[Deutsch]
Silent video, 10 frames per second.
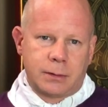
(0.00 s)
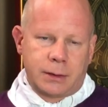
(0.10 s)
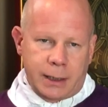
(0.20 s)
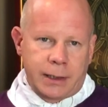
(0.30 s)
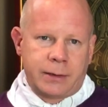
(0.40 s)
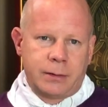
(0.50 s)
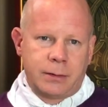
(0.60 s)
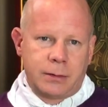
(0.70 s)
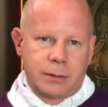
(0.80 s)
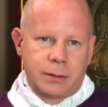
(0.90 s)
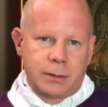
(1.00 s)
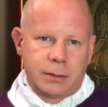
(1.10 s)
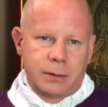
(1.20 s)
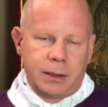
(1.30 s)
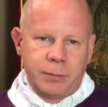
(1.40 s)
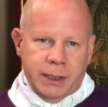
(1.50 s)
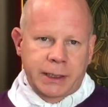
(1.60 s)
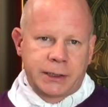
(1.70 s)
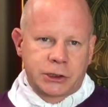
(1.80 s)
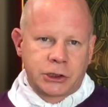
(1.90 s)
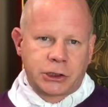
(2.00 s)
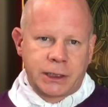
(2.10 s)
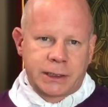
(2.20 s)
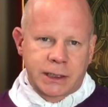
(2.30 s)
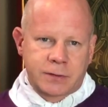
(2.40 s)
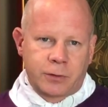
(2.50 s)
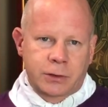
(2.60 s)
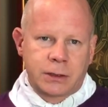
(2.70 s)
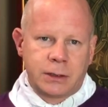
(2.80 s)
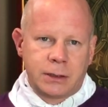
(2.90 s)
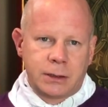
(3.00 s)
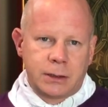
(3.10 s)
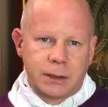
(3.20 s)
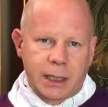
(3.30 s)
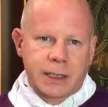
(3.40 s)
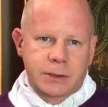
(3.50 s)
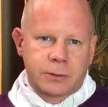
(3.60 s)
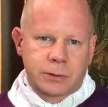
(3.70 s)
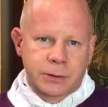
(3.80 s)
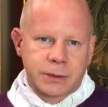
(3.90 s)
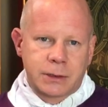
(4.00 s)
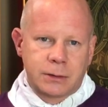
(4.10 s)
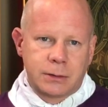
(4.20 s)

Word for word: Nein, im Griechischen steht das Wort Exodus.